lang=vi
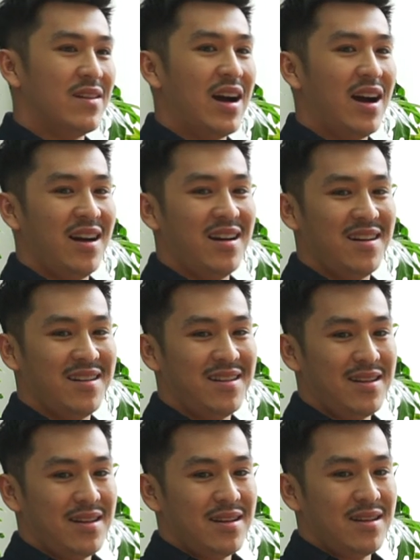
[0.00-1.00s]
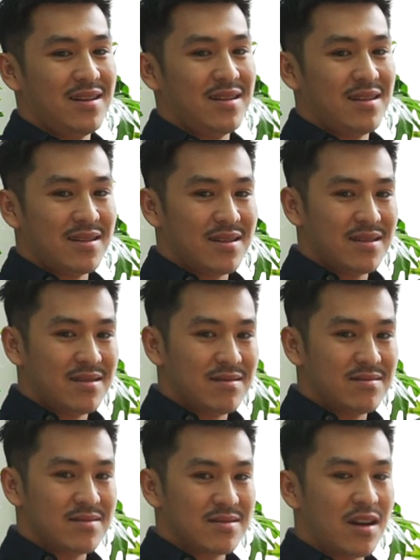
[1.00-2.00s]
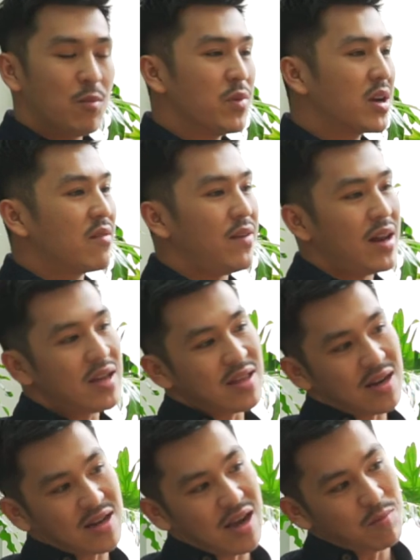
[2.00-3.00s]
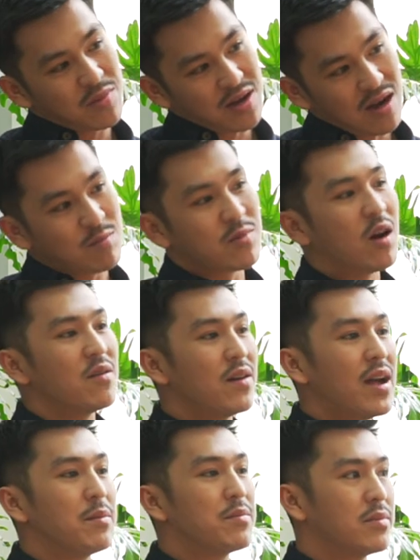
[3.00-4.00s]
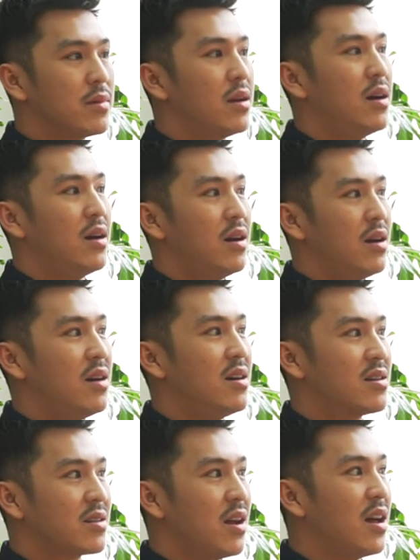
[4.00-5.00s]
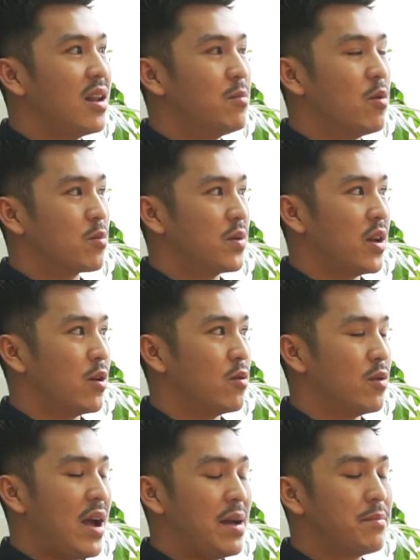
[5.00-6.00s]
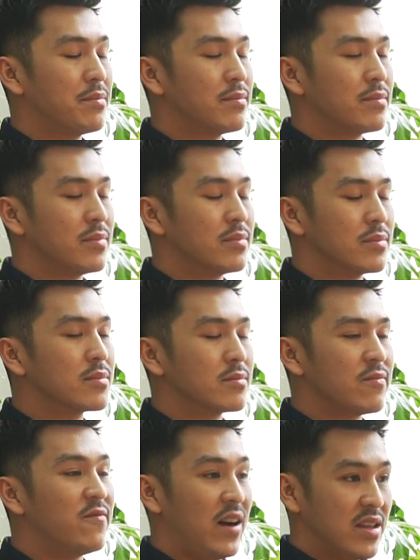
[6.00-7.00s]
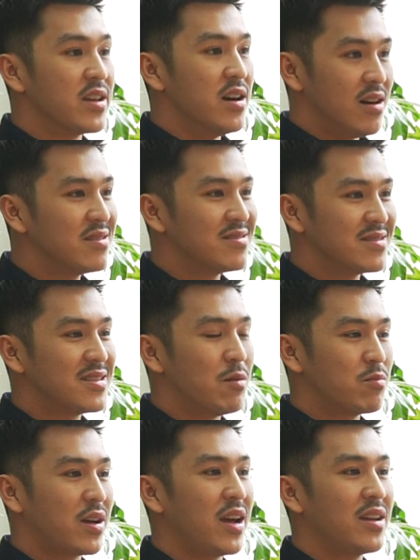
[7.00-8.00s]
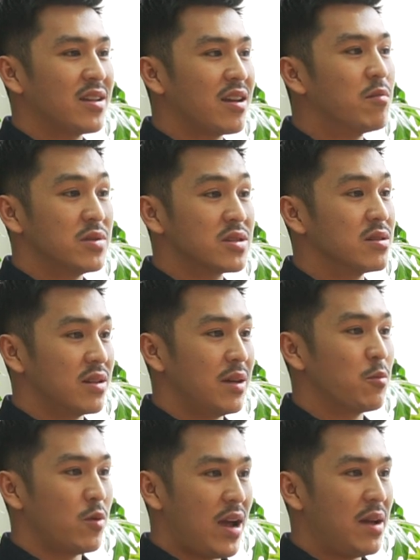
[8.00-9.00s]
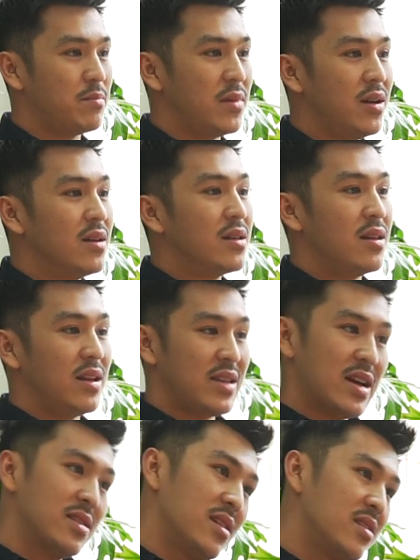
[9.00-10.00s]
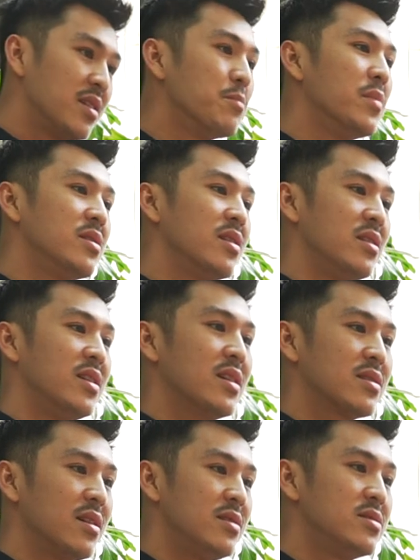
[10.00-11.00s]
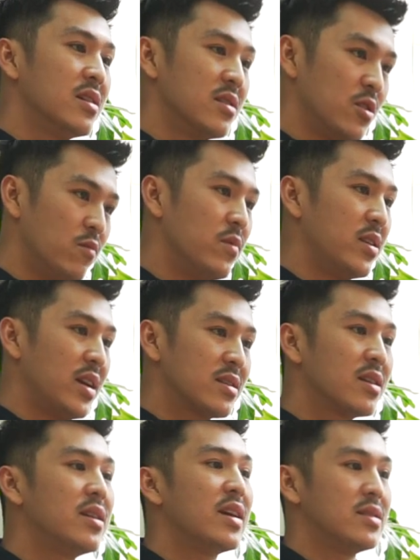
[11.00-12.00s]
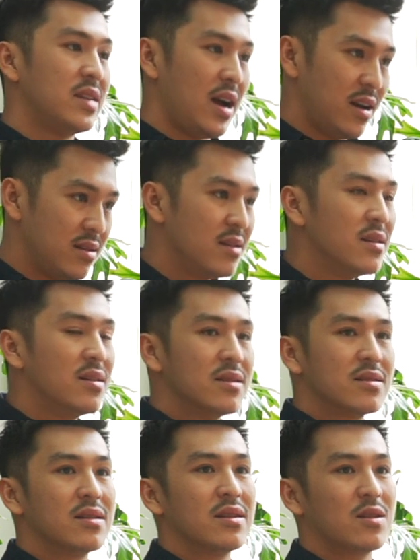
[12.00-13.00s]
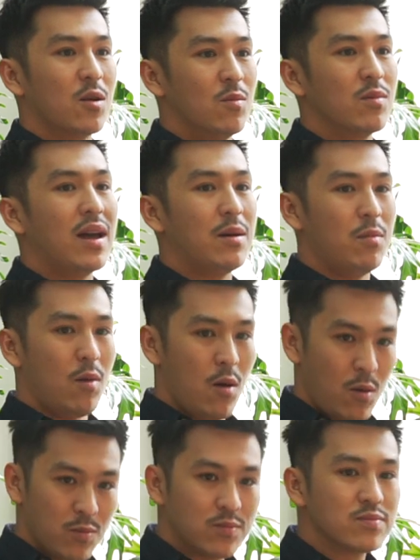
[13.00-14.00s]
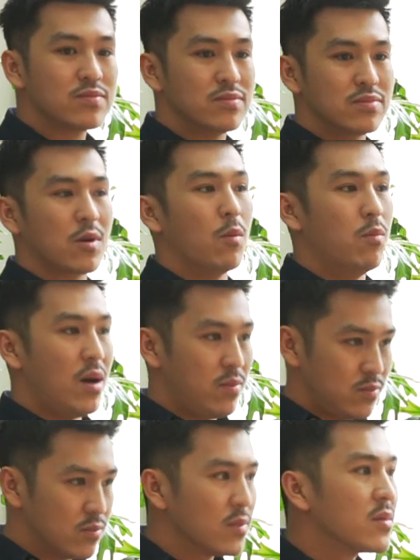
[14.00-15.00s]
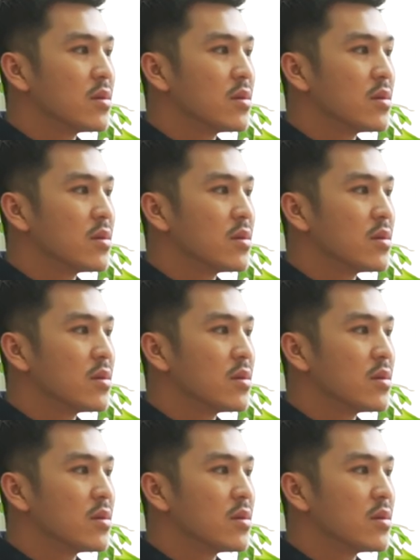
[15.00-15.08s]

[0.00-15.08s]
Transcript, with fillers: và không biết có phải là thành công hay không đối với em ờ, đó là một điều em phải nhớ trong cái trong cái sự nghiệp của em là nhắc đến thiên minh thì nhắc tới chân dung và nhắc tới đen trắng ừ. thì cũng là một cột mốc